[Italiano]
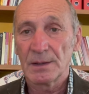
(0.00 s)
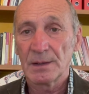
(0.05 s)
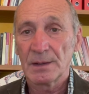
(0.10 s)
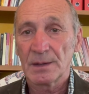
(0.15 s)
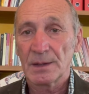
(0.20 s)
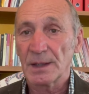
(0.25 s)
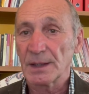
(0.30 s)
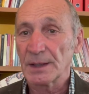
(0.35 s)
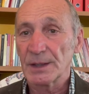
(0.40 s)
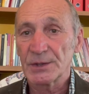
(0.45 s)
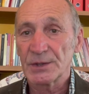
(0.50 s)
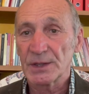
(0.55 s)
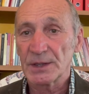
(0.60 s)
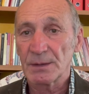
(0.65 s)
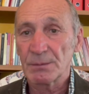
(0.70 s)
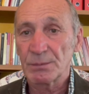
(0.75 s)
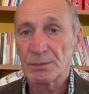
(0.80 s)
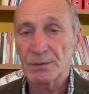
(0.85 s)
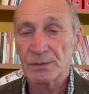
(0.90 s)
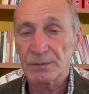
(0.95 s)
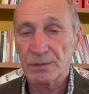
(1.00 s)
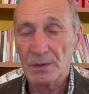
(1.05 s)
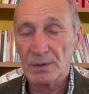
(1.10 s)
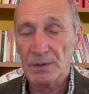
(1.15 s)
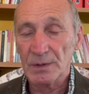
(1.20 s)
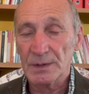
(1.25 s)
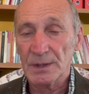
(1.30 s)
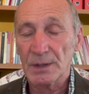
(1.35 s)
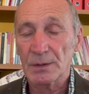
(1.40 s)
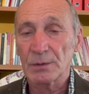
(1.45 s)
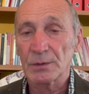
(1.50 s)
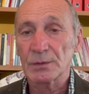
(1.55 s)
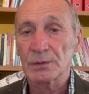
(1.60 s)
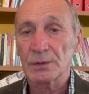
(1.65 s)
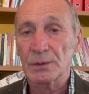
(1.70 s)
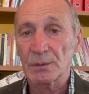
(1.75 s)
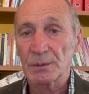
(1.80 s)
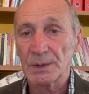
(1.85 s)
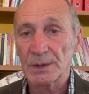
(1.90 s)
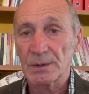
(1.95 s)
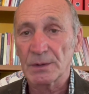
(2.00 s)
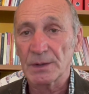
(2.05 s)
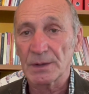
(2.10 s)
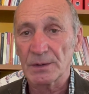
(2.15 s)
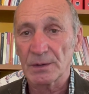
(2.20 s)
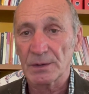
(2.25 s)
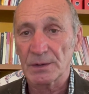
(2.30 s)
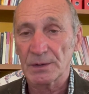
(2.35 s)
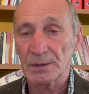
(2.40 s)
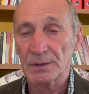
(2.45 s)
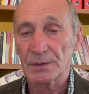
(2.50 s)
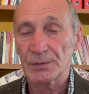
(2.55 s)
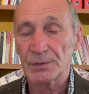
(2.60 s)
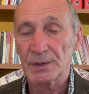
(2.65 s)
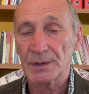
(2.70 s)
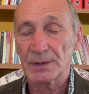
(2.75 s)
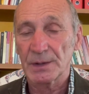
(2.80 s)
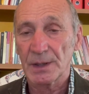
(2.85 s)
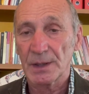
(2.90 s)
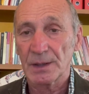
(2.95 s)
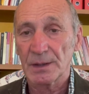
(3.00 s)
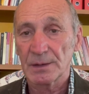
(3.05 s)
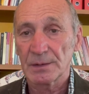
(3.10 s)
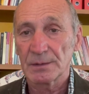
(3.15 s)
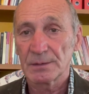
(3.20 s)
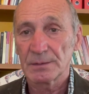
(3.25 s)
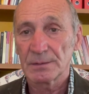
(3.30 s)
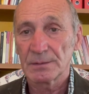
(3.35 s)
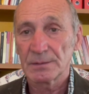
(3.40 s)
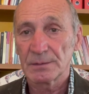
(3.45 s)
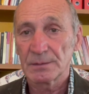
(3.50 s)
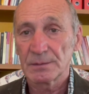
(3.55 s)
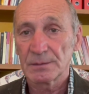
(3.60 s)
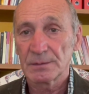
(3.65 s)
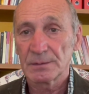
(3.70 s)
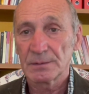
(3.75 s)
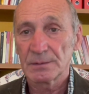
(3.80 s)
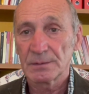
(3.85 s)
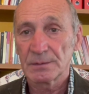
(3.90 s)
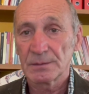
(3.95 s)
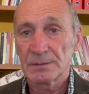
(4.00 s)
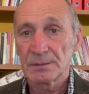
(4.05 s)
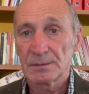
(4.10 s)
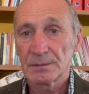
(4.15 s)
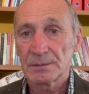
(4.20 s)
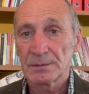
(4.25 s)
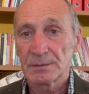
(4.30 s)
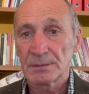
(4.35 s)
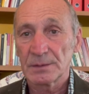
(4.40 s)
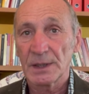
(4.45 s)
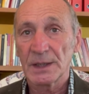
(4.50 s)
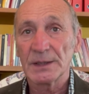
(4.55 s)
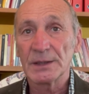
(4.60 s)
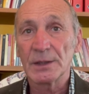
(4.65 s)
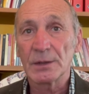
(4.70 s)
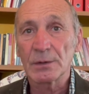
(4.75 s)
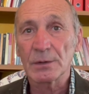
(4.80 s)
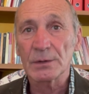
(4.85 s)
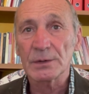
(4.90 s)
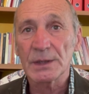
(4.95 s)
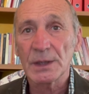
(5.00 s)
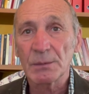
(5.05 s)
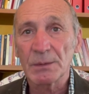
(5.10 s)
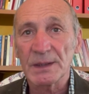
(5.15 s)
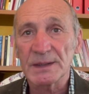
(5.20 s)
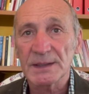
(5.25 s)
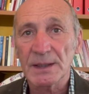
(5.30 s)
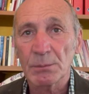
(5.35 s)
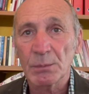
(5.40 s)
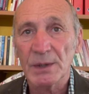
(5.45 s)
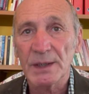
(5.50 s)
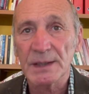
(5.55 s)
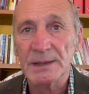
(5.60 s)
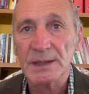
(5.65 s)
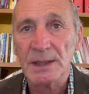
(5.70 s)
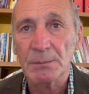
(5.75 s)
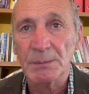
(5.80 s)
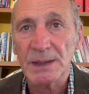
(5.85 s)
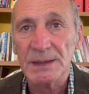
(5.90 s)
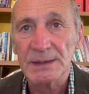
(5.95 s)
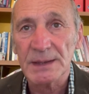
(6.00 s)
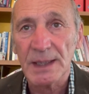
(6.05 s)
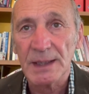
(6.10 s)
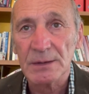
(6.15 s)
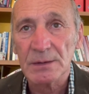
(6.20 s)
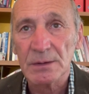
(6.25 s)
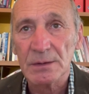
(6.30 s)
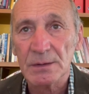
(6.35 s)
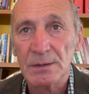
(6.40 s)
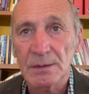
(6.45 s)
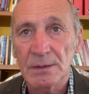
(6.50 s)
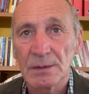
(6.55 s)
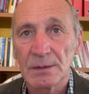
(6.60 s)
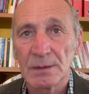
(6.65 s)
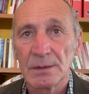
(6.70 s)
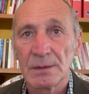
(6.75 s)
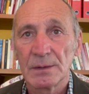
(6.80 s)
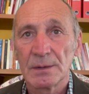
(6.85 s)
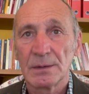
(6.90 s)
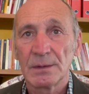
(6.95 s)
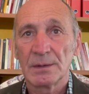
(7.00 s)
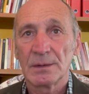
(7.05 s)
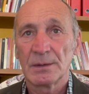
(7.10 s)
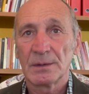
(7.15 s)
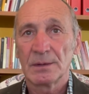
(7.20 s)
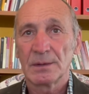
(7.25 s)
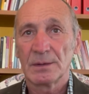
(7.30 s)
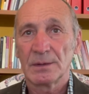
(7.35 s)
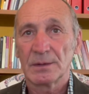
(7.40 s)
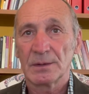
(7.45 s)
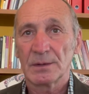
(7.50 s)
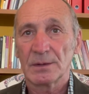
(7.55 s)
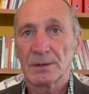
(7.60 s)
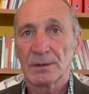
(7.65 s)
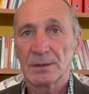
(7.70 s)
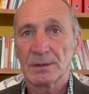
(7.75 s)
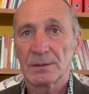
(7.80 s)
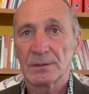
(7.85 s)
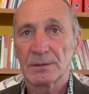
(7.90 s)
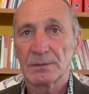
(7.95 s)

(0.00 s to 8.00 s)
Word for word: La legge del più forte ha costruito la nostra società e di conseguenza poi ha tramandato no?